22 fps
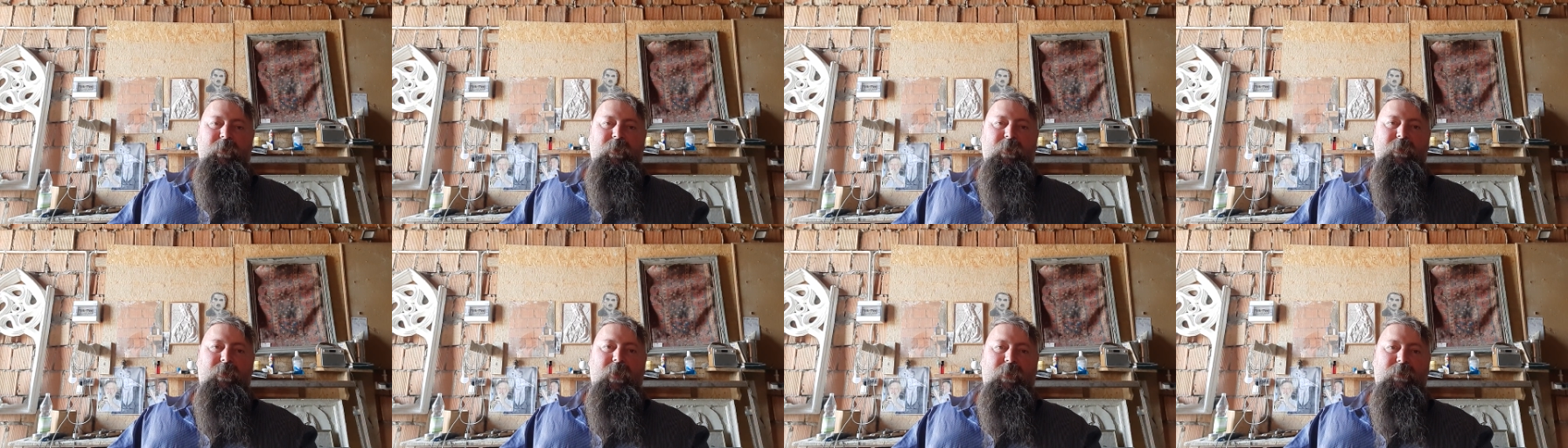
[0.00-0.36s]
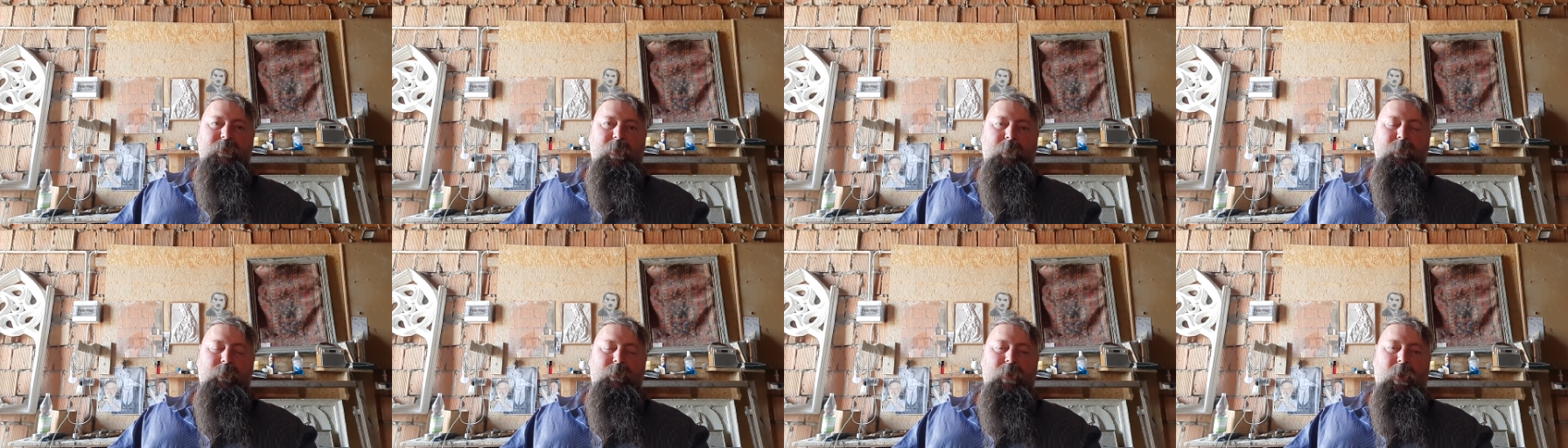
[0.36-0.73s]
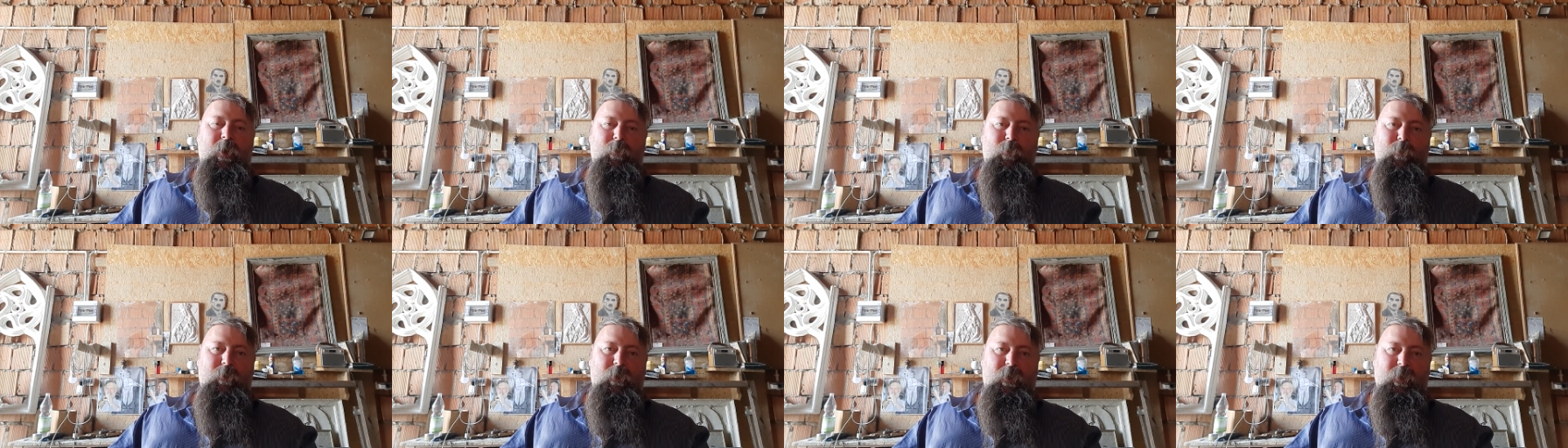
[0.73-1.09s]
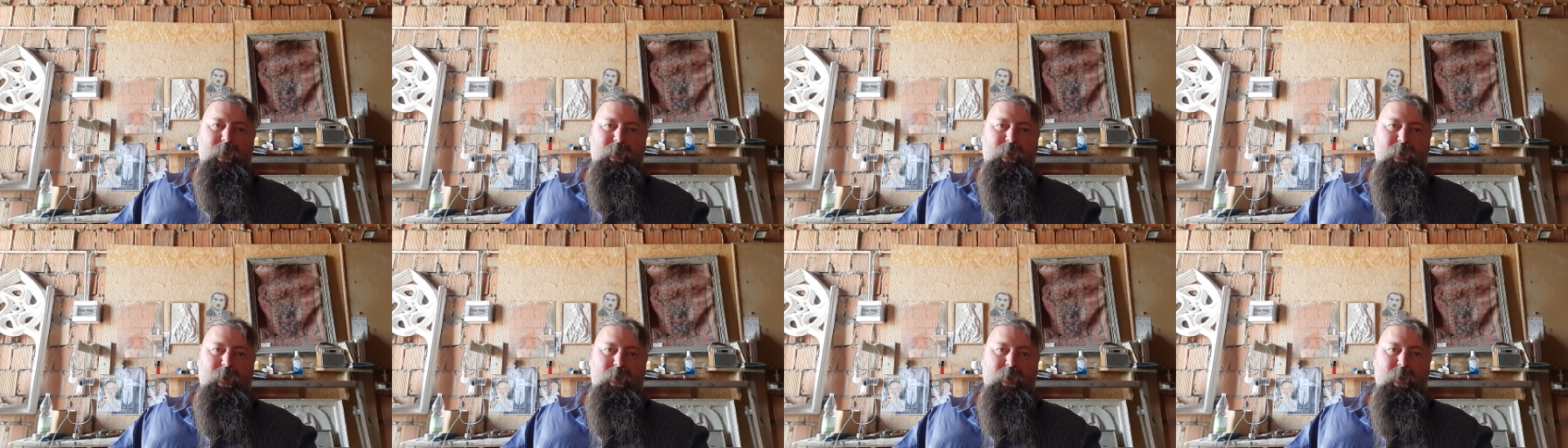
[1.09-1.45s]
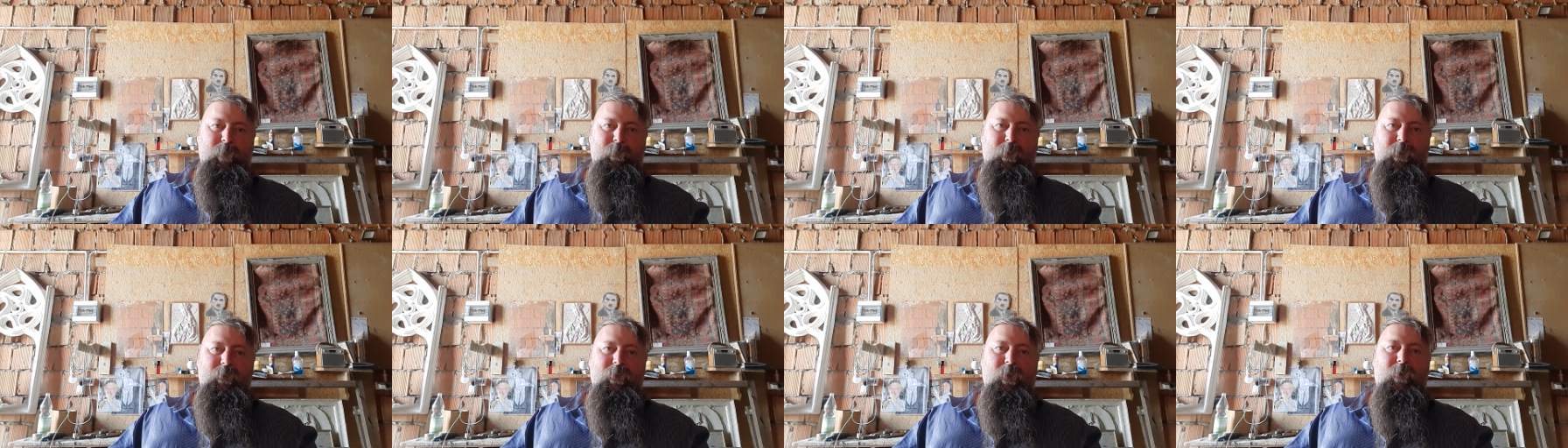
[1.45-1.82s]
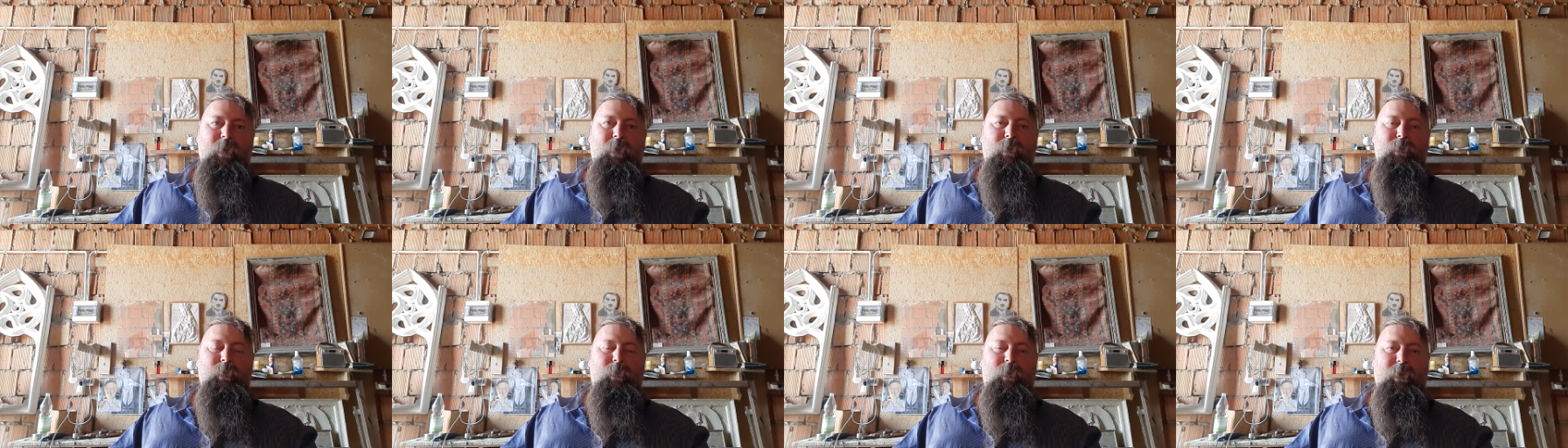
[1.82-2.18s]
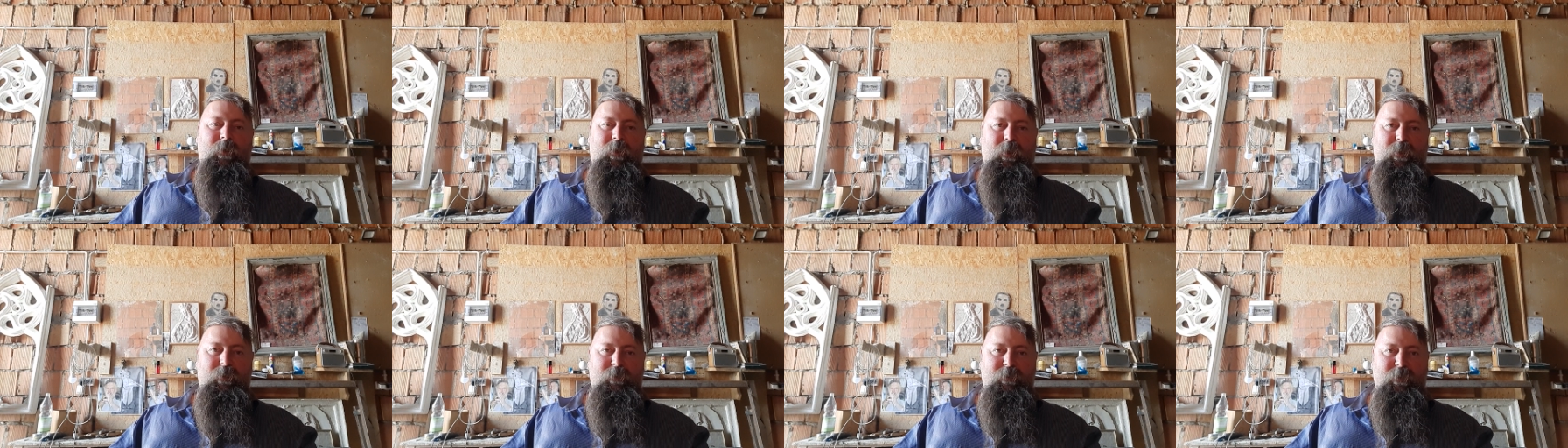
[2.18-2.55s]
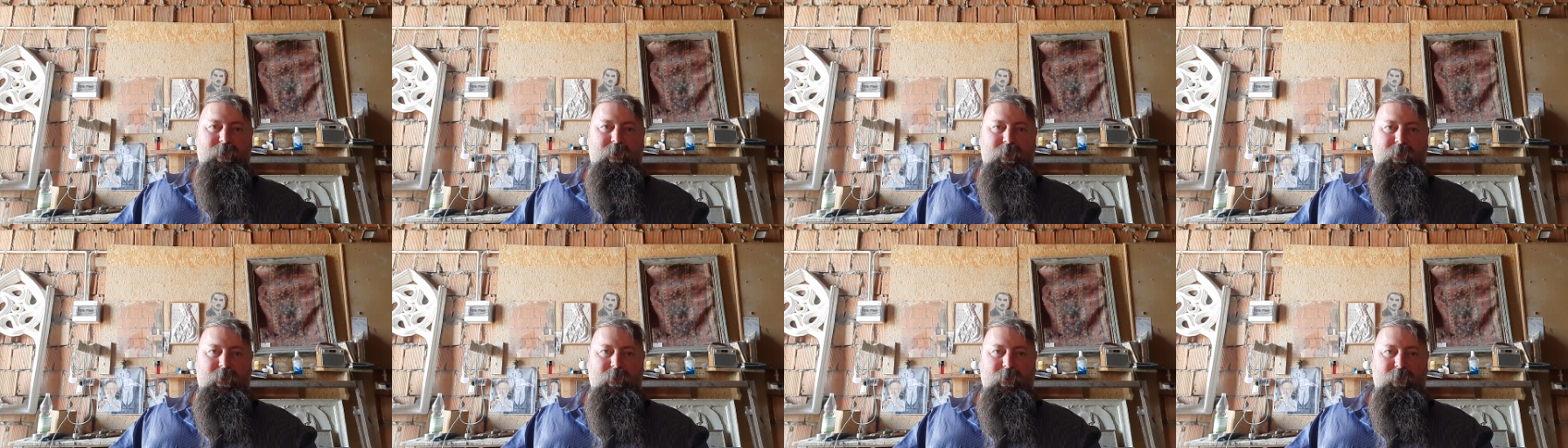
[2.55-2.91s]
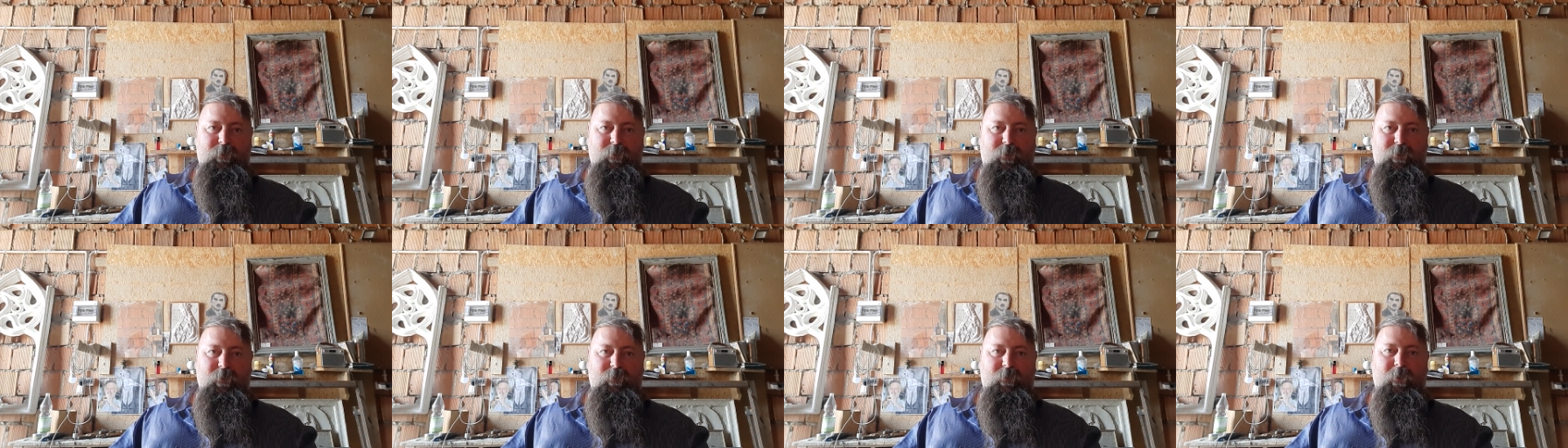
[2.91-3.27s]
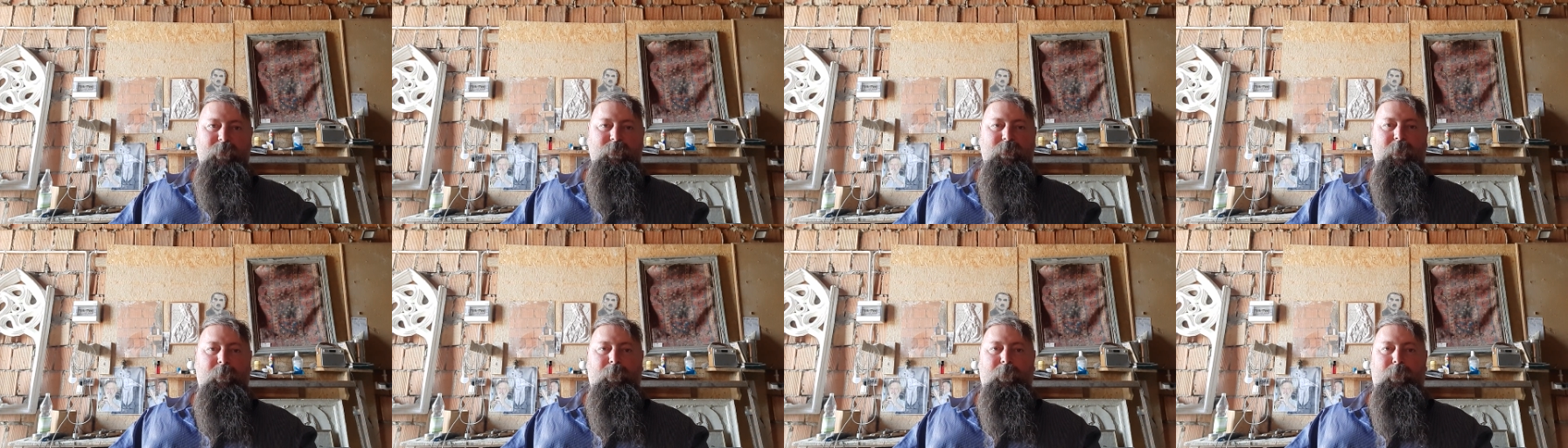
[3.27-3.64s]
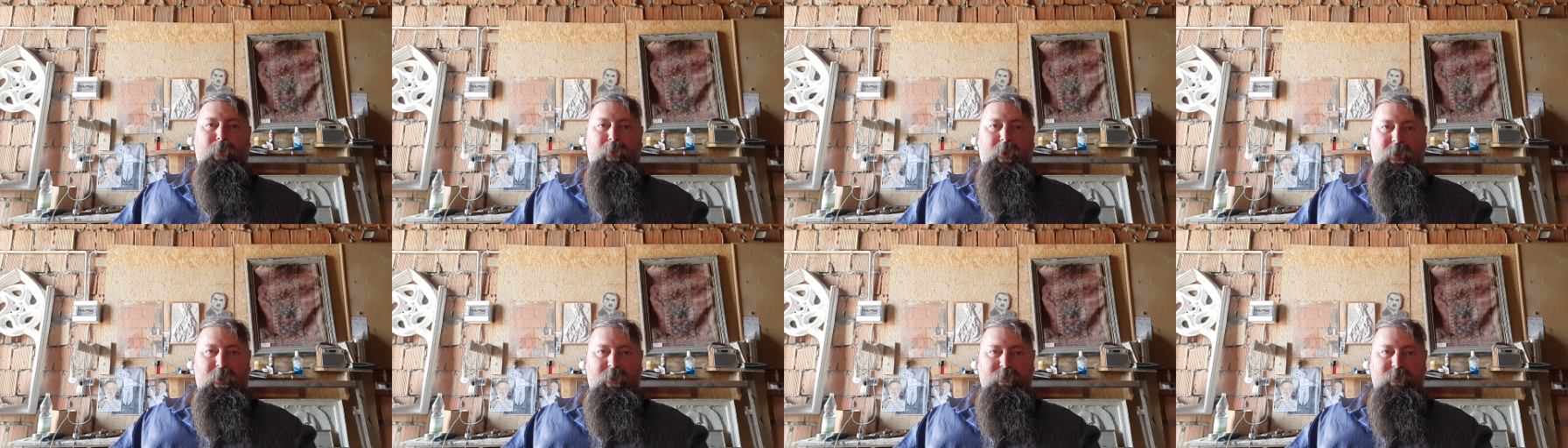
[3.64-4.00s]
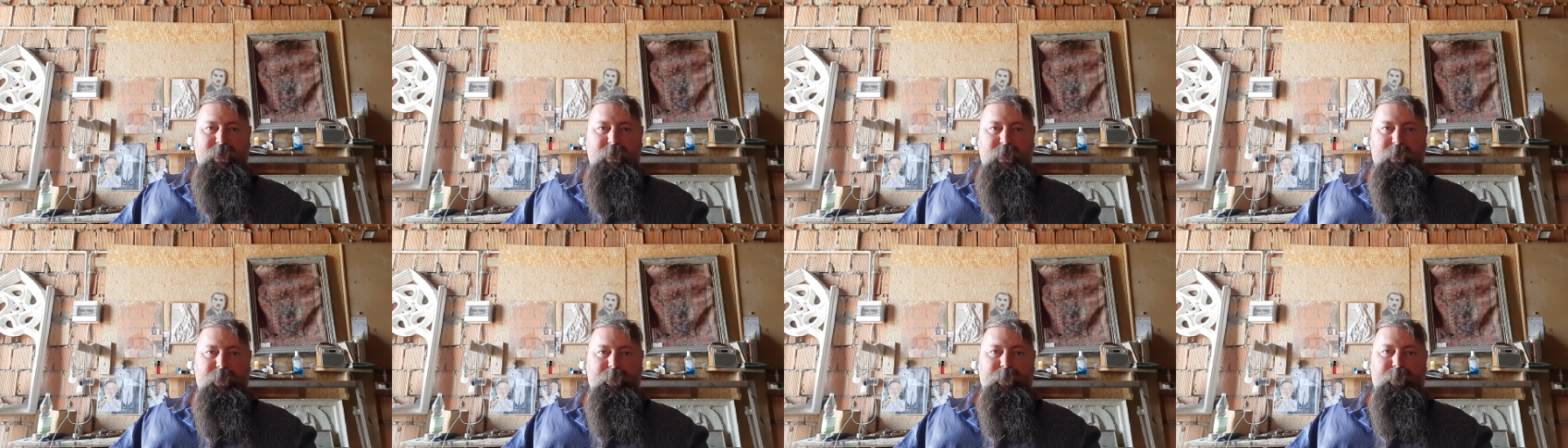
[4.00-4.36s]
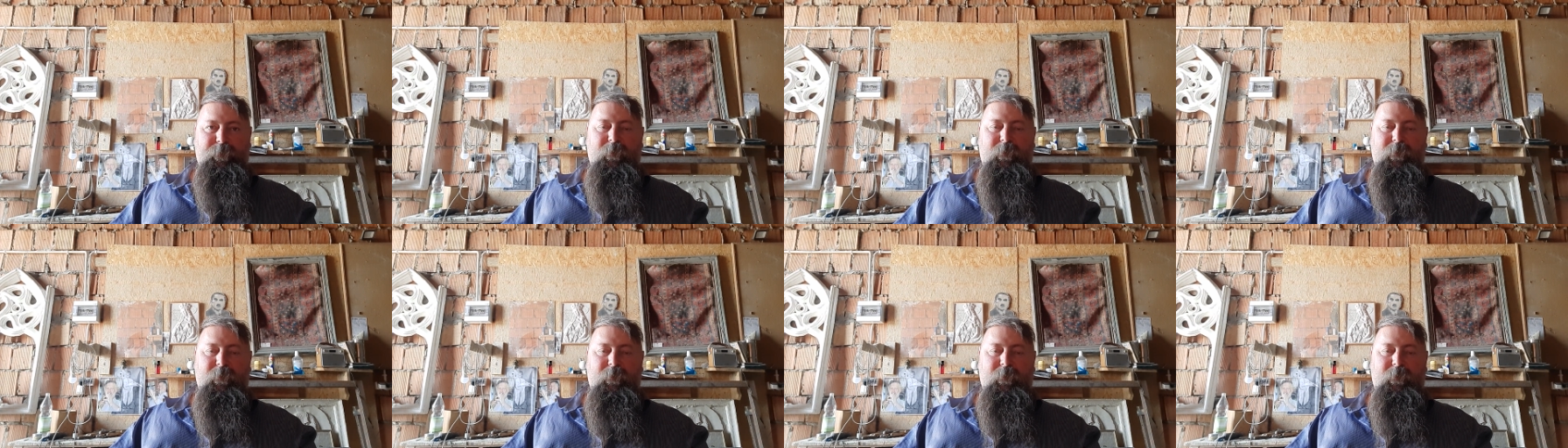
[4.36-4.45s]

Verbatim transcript: I tak samo na Ukrainie nie ma narodu ukraińskiego, tylko tam są Polacy,